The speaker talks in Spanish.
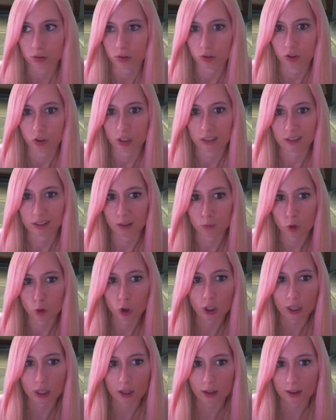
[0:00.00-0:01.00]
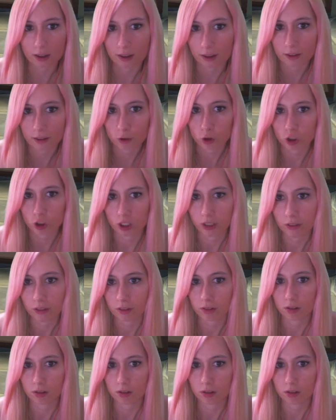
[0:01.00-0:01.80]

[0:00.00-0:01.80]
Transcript: O sea, tenemos que, yo qué sé,